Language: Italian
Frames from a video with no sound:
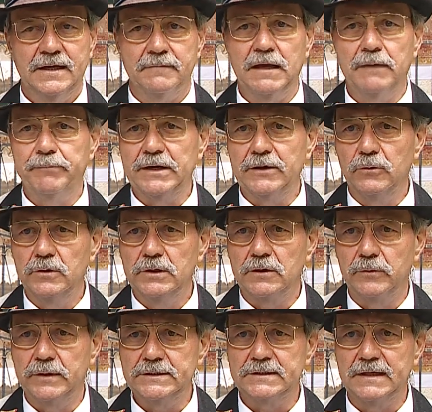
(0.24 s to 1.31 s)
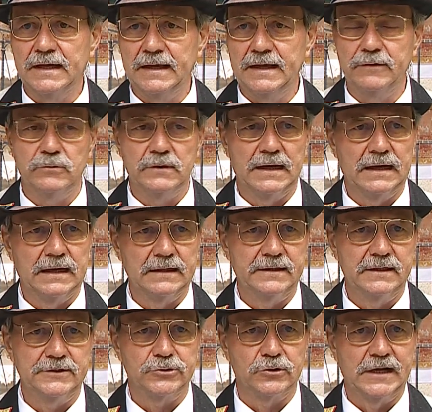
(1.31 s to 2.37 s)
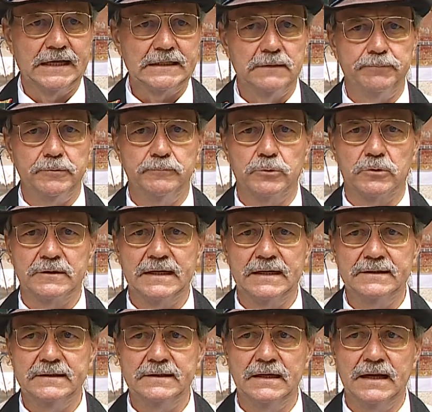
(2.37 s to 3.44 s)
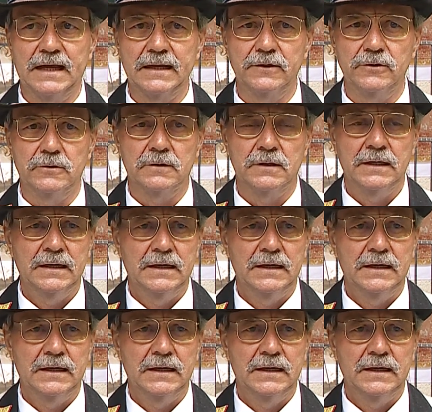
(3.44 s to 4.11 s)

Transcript: Eh, per noi questa è una delle giornate più importanti dell'anno.